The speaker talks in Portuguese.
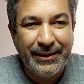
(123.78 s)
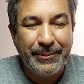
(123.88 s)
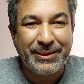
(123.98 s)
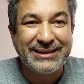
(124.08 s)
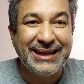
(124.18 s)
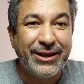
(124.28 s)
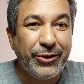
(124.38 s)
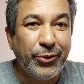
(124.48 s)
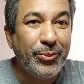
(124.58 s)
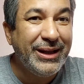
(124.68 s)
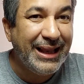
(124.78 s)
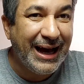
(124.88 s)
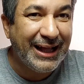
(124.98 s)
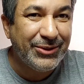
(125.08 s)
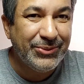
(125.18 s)
para sair
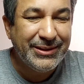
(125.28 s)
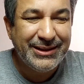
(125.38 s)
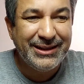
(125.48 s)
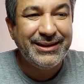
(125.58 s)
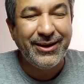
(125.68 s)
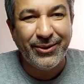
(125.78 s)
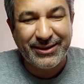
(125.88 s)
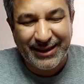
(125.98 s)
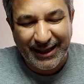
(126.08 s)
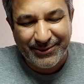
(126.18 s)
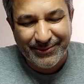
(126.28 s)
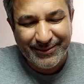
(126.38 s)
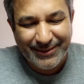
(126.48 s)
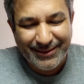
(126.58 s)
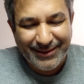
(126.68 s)
humilhado e derrotado.
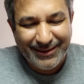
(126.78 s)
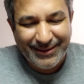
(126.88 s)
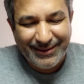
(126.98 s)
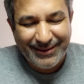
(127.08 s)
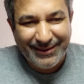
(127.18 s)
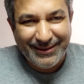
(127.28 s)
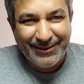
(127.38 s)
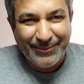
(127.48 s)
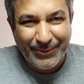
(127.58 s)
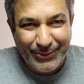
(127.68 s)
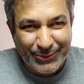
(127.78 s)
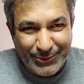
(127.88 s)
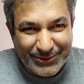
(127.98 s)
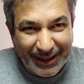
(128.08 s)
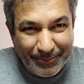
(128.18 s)

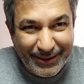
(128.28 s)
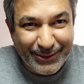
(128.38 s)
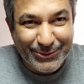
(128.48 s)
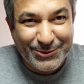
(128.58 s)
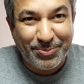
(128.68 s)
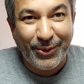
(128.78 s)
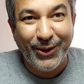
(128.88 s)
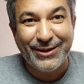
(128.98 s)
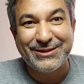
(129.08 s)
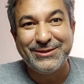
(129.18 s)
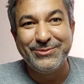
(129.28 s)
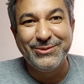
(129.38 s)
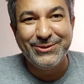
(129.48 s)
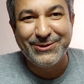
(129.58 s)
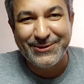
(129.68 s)
Muitos amigos
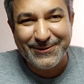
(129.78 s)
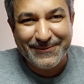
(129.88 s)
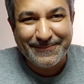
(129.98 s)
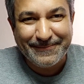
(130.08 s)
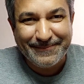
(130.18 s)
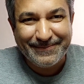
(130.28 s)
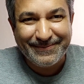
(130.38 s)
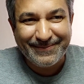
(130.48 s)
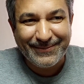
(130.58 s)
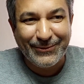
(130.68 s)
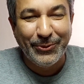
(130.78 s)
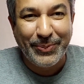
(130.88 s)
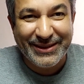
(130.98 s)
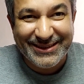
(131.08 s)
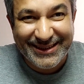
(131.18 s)
próximos do
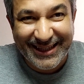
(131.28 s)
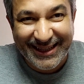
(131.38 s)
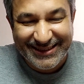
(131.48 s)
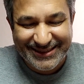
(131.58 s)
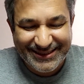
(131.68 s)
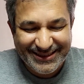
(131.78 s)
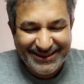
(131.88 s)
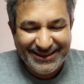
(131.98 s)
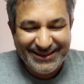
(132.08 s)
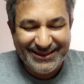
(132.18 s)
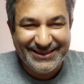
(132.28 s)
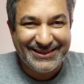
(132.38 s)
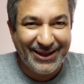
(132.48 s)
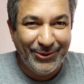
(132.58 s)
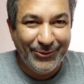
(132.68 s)
presidente
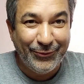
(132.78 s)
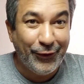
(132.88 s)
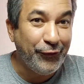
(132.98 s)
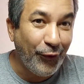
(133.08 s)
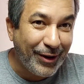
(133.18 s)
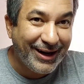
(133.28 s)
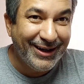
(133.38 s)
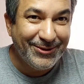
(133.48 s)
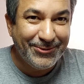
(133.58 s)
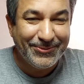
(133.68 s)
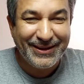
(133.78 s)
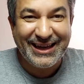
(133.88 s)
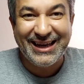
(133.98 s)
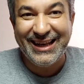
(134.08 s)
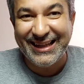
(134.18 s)
estão fofocando,
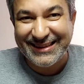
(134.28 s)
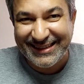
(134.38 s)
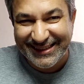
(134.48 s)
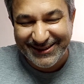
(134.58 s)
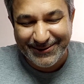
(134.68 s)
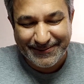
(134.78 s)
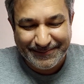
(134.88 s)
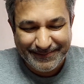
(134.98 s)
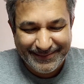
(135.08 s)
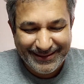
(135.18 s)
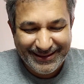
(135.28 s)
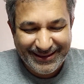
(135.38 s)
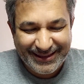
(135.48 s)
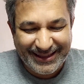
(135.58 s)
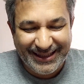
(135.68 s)
relatando
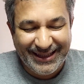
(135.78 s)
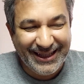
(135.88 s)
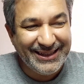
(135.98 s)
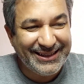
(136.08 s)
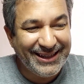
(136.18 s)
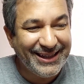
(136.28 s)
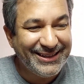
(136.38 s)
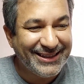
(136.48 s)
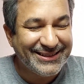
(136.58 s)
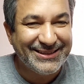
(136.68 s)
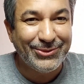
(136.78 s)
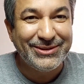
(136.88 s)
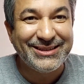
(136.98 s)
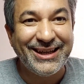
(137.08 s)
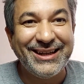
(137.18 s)
que ele tem a intenção
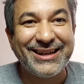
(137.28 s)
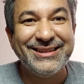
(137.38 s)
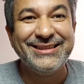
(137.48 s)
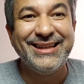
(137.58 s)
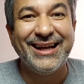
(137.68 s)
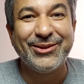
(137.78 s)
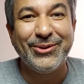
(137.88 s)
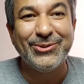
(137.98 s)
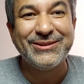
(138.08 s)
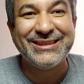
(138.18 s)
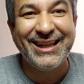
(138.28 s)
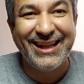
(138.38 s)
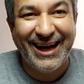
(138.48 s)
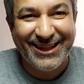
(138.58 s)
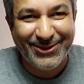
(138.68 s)
de sair candidato ao
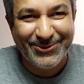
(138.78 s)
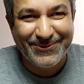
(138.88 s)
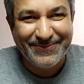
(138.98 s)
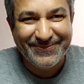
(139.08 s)
Senado